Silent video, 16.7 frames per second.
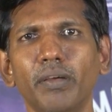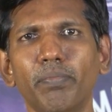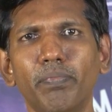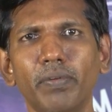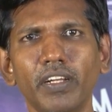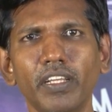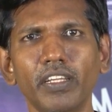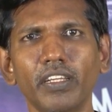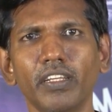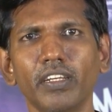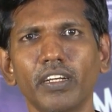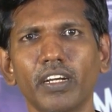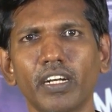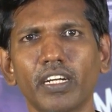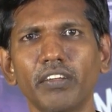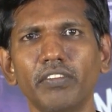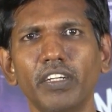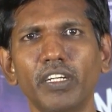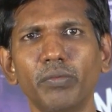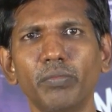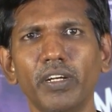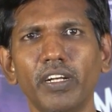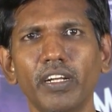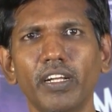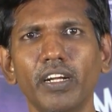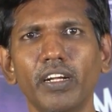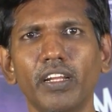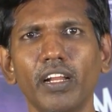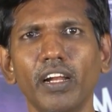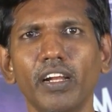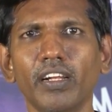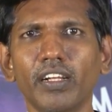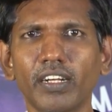எப்படி கற்க வேண்டும் என்று
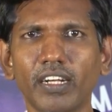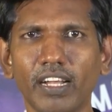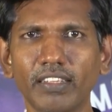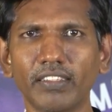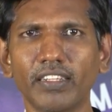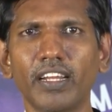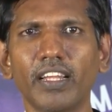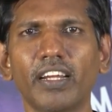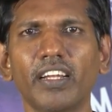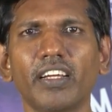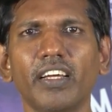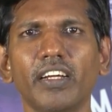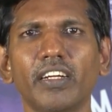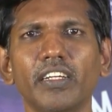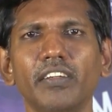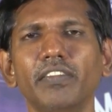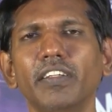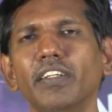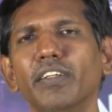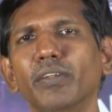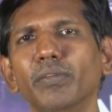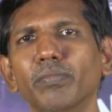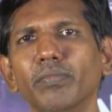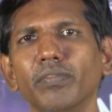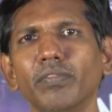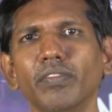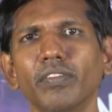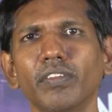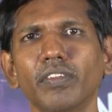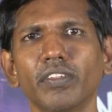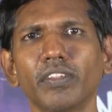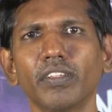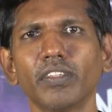கேட்டால் கசடர கற்க வேண்டும்
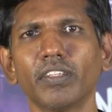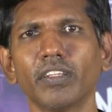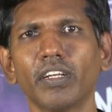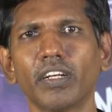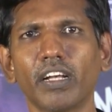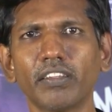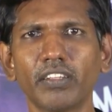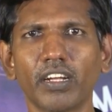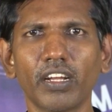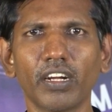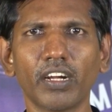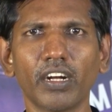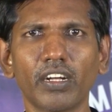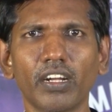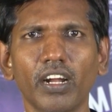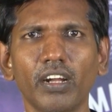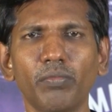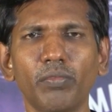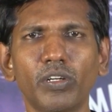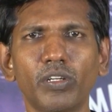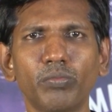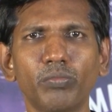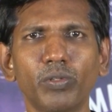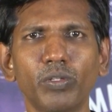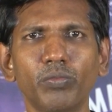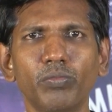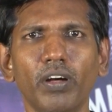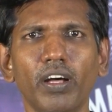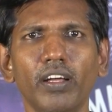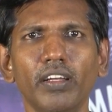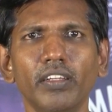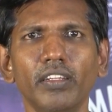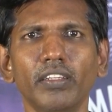கசடர கற்றால் மட்டும்
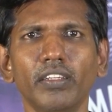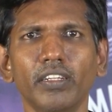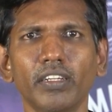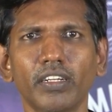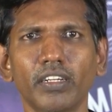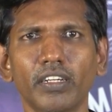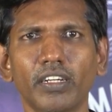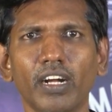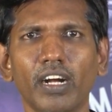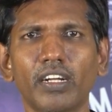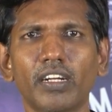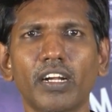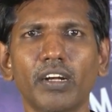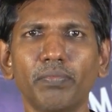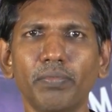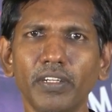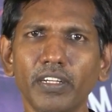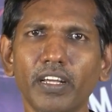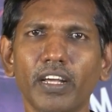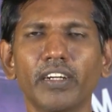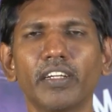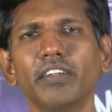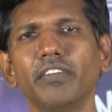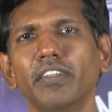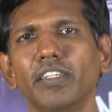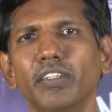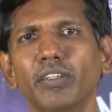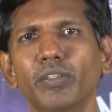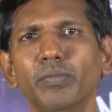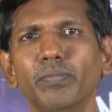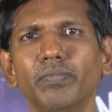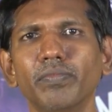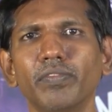போதுமா கற்றபின் கற்க
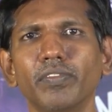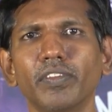வேண்டும்